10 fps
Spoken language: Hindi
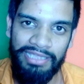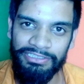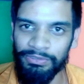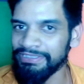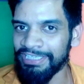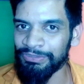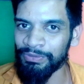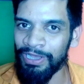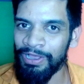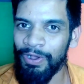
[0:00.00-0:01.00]
ऐसे तो नहीं जान
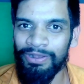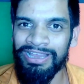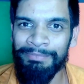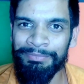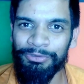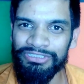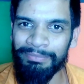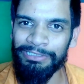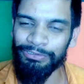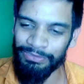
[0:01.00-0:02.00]
दूंगा और हाँ मन कुछ
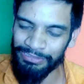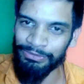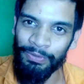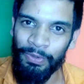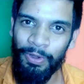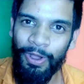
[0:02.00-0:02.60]
कमेंट तो लिख दो